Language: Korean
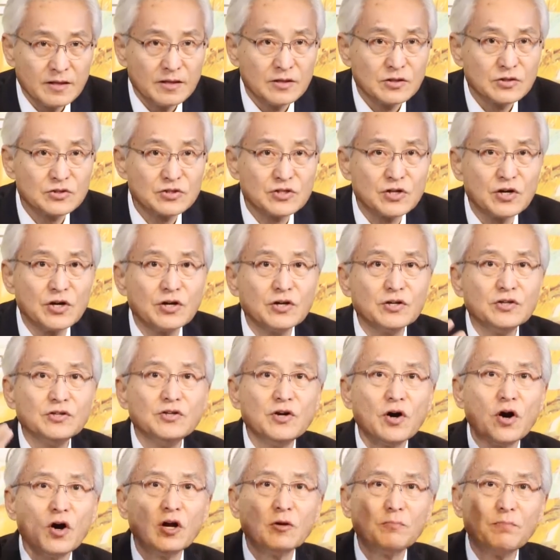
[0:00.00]

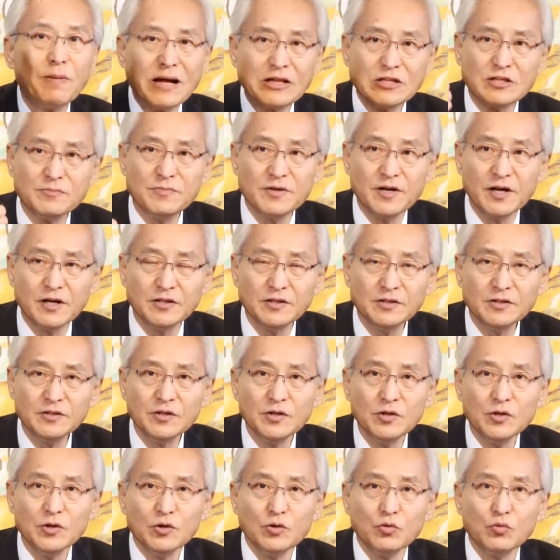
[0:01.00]
성령을 받으면
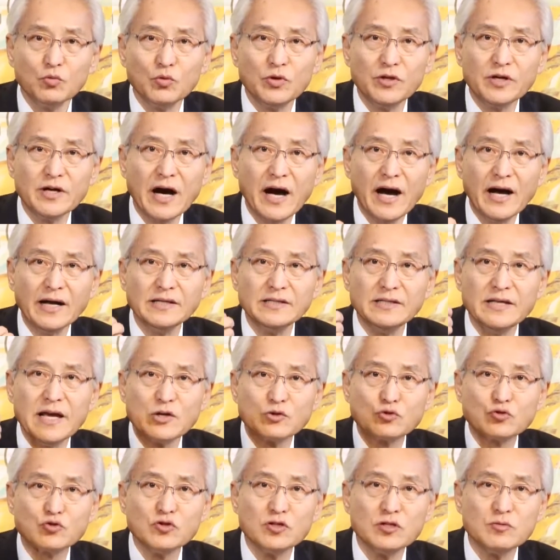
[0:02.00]
우리가
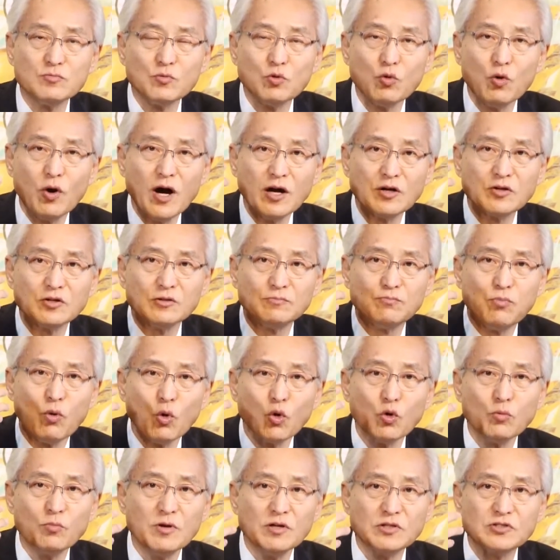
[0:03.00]
예수님과 그
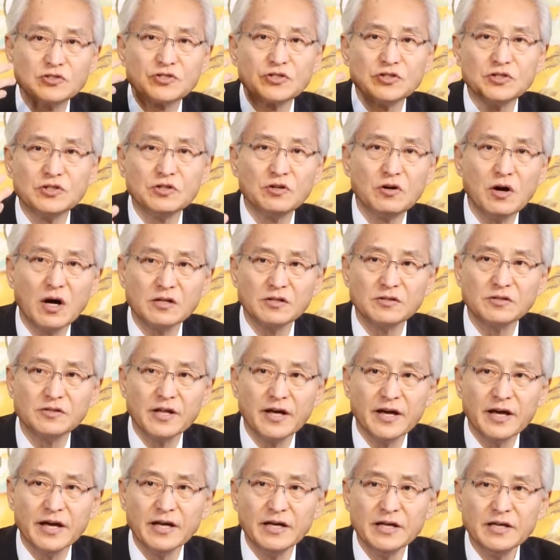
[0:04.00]
복음을
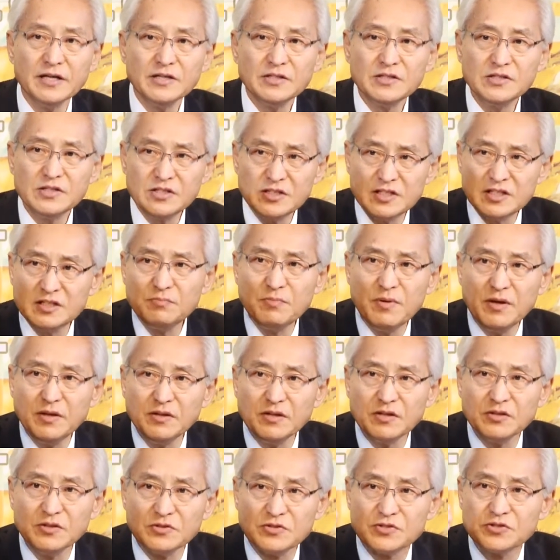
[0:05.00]
증거하는데 힘
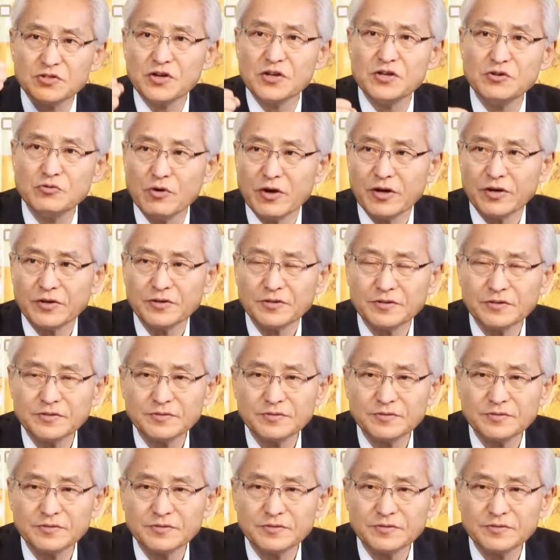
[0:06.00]
있는 증인이 돼요.